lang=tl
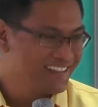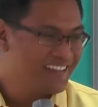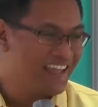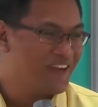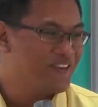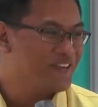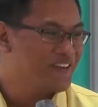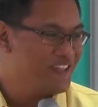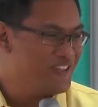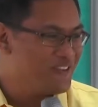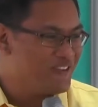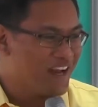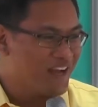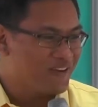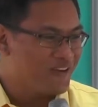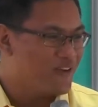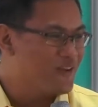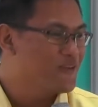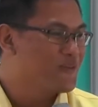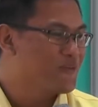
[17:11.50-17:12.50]
Tanungin nyo
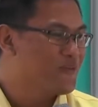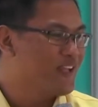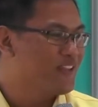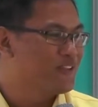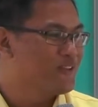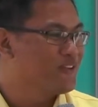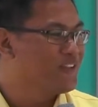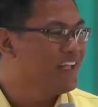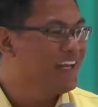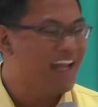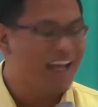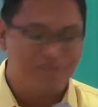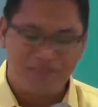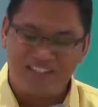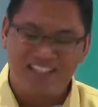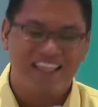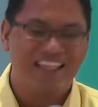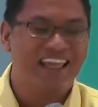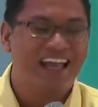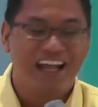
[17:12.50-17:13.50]
lang kung anong kwento nila.
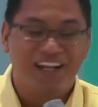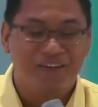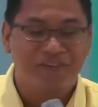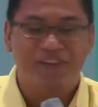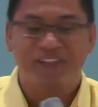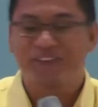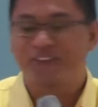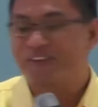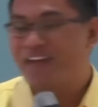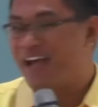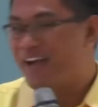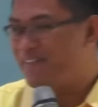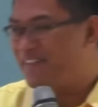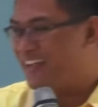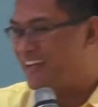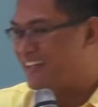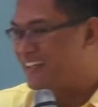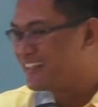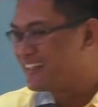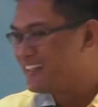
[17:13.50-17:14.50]
Masaya ang kwento
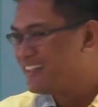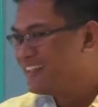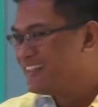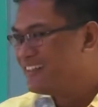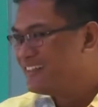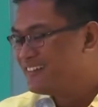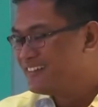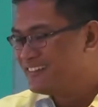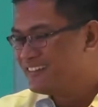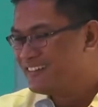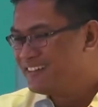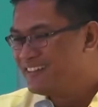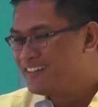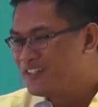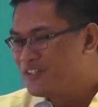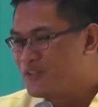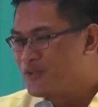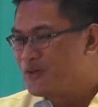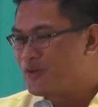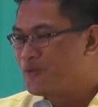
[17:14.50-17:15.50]
namin.
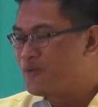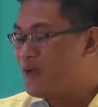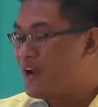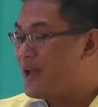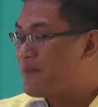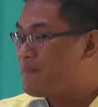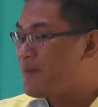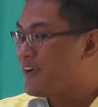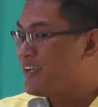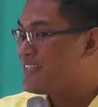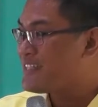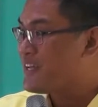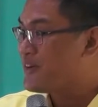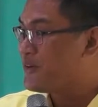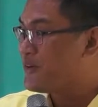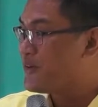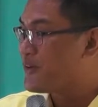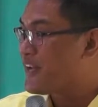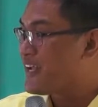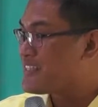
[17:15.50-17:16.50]
Yung wala pang
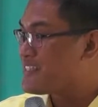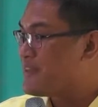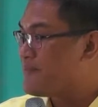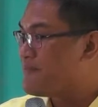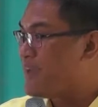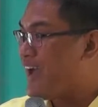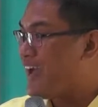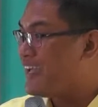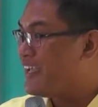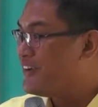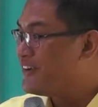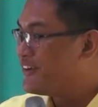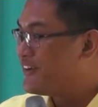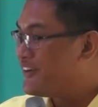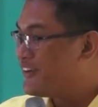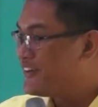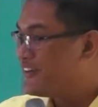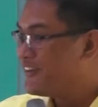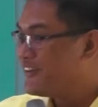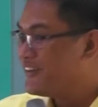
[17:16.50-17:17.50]
isang oras na biyahe,
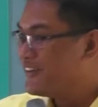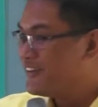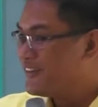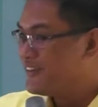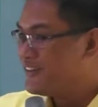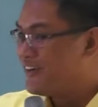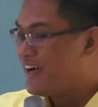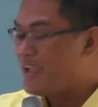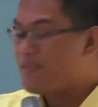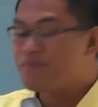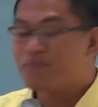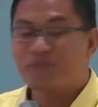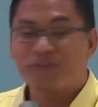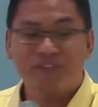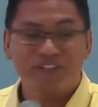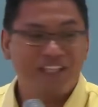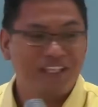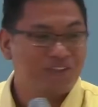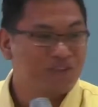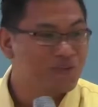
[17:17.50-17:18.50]
no? Ay,
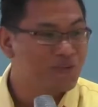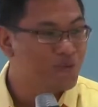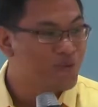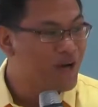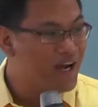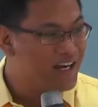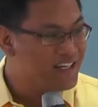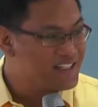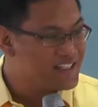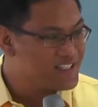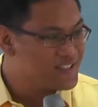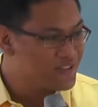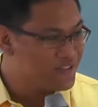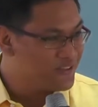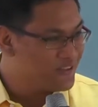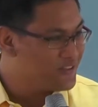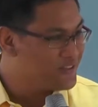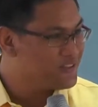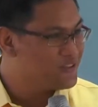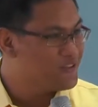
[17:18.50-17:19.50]
more than two hours.
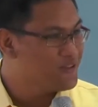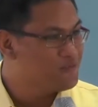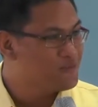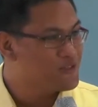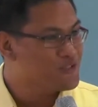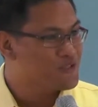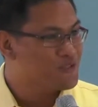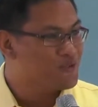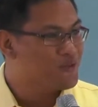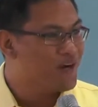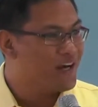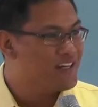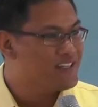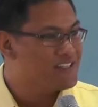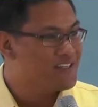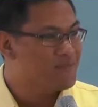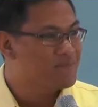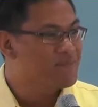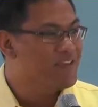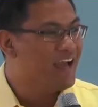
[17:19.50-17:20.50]
Almost two
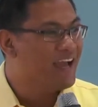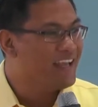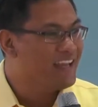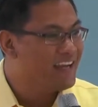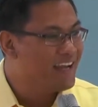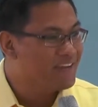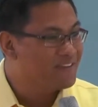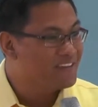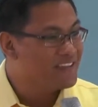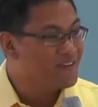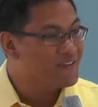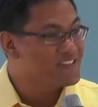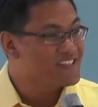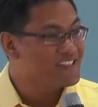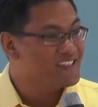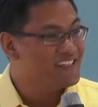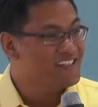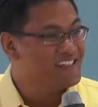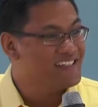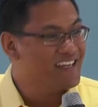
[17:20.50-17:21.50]
hours ang biyahe namin. Tama,
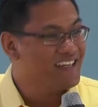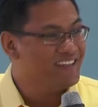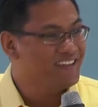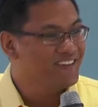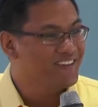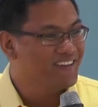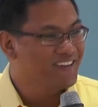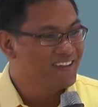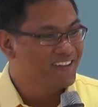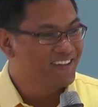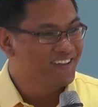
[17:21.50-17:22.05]
Sister Jade, no?